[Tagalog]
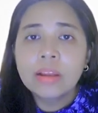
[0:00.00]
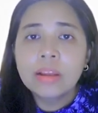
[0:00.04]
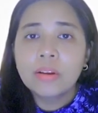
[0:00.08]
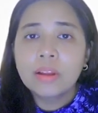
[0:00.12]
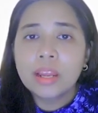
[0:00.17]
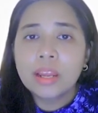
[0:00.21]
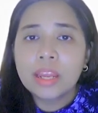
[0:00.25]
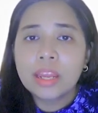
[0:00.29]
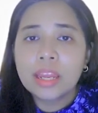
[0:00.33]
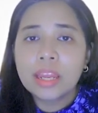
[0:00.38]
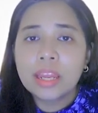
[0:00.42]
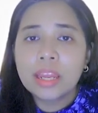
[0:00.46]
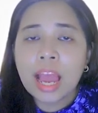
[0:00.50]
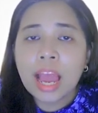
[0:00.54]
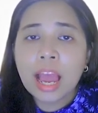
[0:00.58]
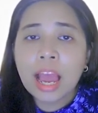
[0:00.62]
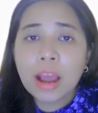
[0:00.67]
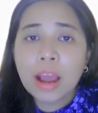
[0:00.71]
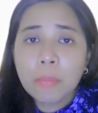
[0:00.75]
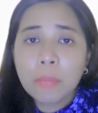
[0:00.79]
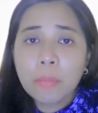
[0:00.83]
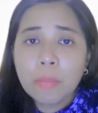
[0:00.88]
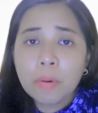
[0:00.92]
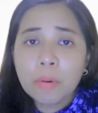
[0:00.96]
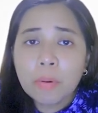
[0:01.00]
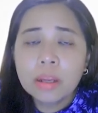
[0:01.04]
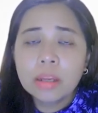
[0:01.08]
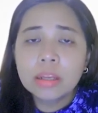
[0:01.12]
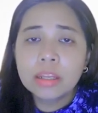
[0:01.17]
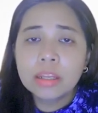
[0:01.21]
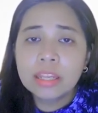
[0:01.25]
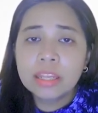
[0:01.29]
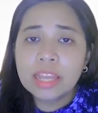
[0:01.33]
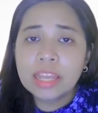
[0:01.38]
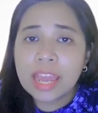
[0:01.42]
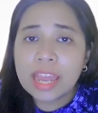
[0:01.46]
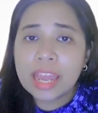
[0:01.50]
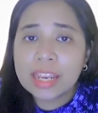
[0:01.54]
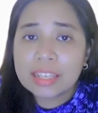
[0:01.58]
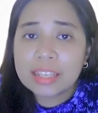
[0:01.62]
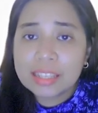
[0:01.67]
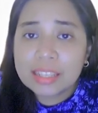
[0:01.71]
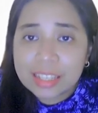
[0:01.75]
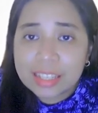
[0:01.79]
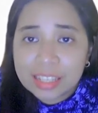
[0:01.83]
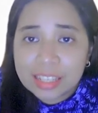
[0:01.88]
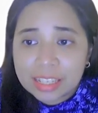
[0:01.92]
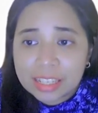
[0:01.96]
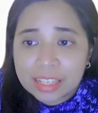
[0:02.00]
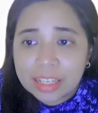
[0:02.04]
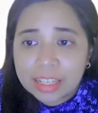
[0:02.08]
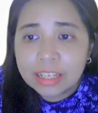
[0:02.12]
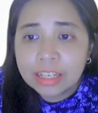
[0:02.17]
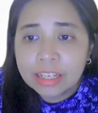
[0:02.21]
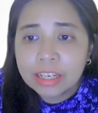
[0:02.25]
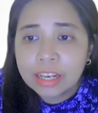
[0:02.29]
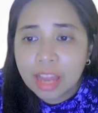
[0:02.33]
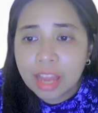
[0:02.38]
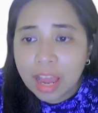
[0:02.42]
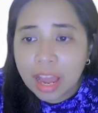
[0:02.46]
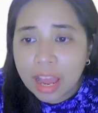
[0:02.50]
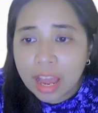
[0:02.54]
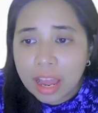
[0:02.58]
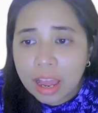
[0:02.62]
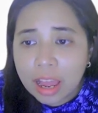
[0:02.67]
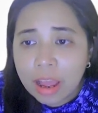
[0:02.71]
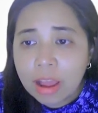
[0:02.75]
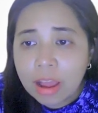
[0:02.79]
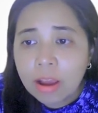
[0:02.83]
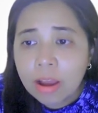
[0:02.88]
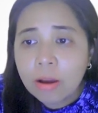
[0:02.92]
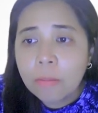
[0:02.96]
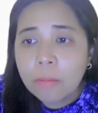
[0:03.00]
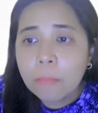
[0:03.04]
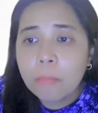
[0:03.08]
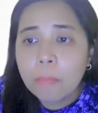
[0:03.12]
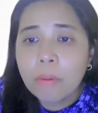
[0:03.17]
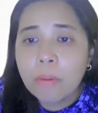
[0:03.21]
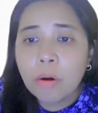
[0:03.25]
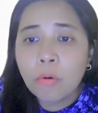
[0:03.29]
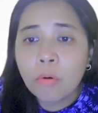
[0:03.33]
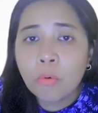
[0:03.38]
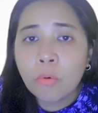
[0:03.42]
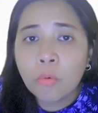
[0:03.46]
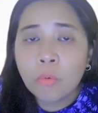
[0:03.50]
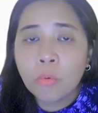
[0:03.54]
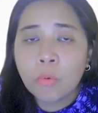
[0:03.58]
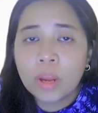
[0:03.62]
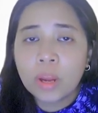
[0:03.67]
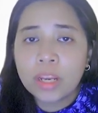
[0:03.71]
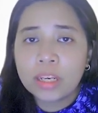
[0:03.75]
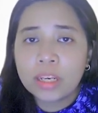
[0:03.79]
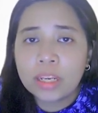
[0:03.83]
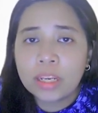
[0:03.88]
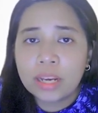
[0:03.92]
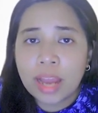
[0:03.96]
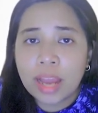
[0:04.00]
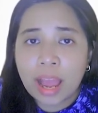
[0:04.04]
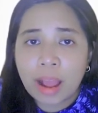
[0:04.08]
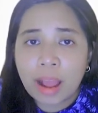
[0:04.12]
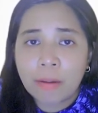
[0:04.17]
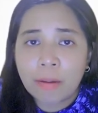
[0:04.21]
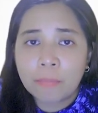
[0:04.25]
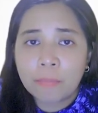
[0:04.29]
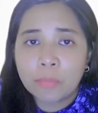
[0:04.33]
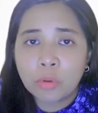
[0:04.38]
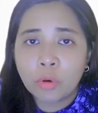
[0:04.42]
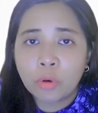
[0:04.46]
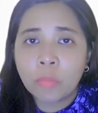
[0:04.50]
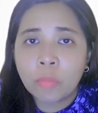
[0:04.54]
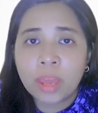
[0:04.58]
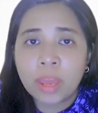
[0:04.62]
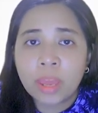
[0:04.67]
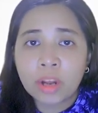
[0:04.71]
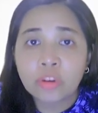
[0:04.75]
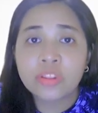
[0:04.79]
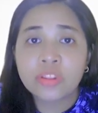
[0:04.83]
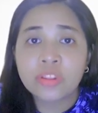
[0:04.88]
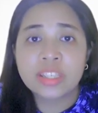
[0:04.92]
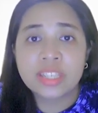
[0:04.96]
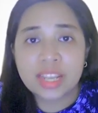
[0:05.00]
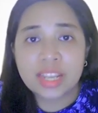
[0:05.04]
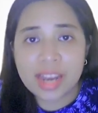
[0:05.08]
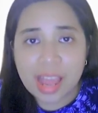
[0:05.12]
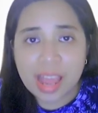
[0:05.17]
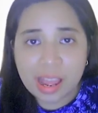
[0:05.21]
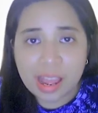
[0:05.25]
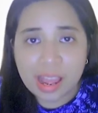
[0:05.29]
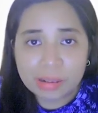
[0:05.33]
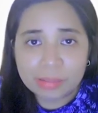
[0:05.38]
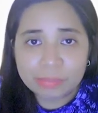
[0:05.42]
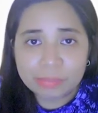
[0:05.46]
okay, ang candy na makukuha nila o meron sila.